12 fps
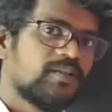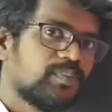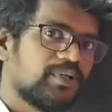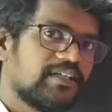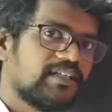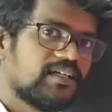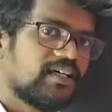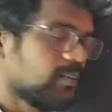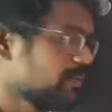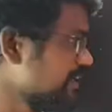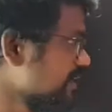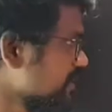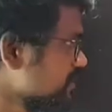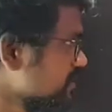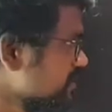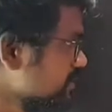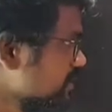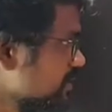புரியுதா அப்போ என்ன
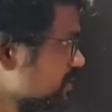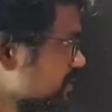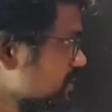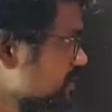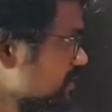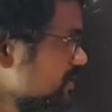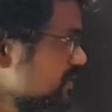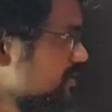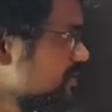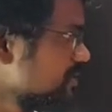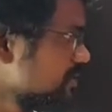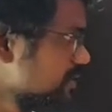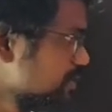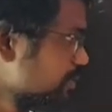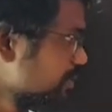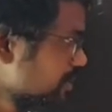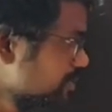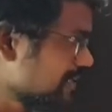ஆகுது இது
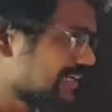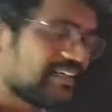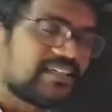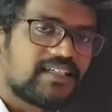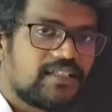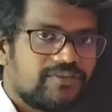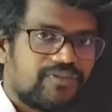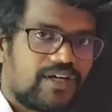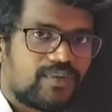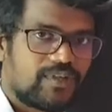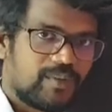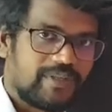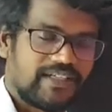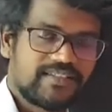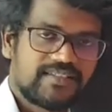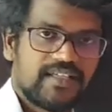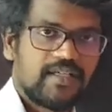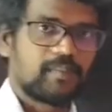இதுவும் நம்ம கரெக்டாக ஃபார்வேர்டு
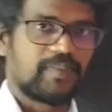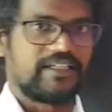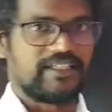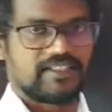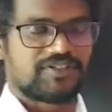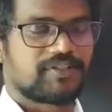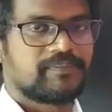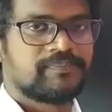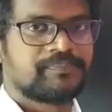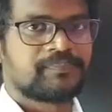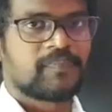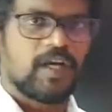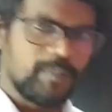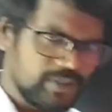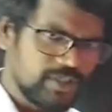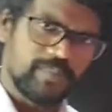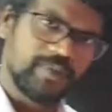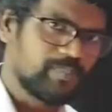பயஸ் பண்ணியாச்சு அப்போ
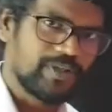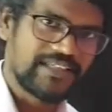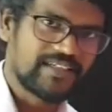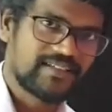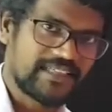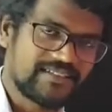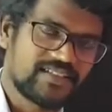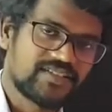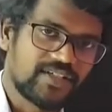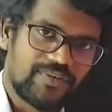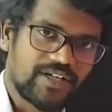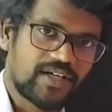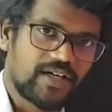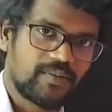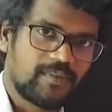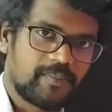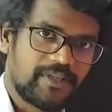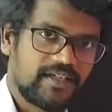இது இப்போ எனக்கு டிரான்சிஸ்டர் ஒர்க்
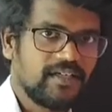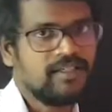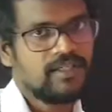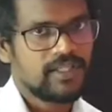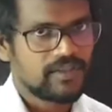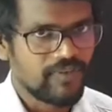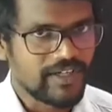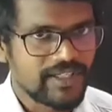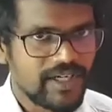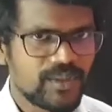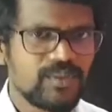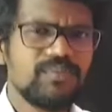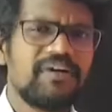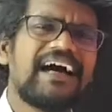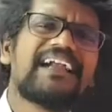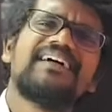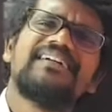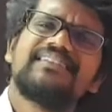ஆகுமா அப்படின்னா ஒர்க் ஆகும்
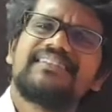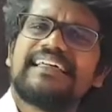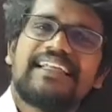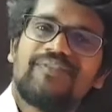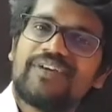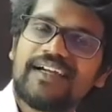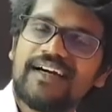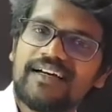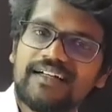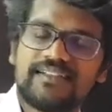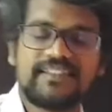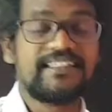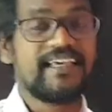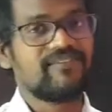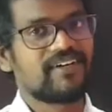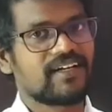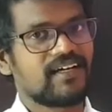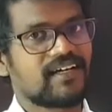ஆனால் சரியாக ஒர்க் ஆகாது ஏன்
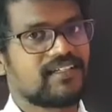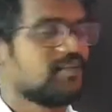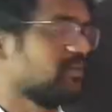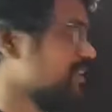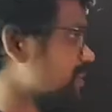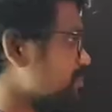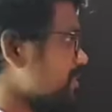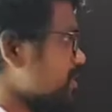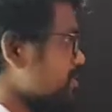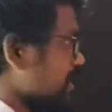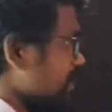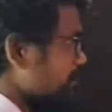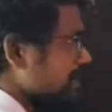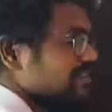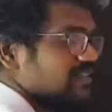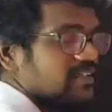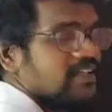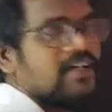ஒர்க் ஆகாது அப்படின்னா நம்ம இன்னமும்
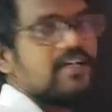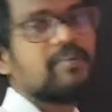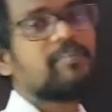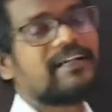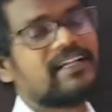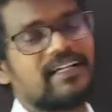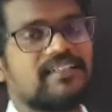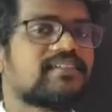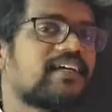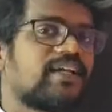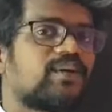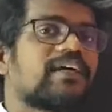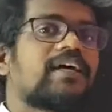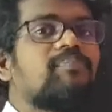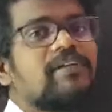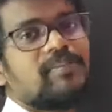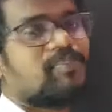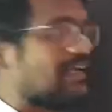கம்ப்ளீஷன் பண்ணலை சர்க்கியூட்டை
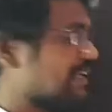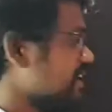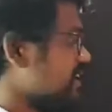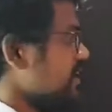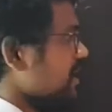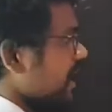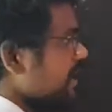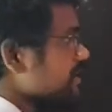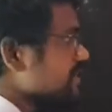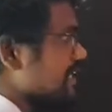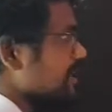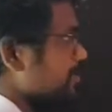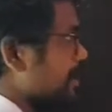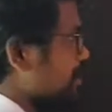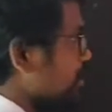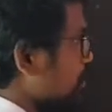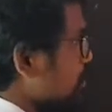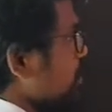கம்ப்ளீட் பண்ணலை அதுக்கு என்ன
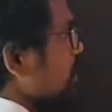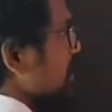பண்ணணும்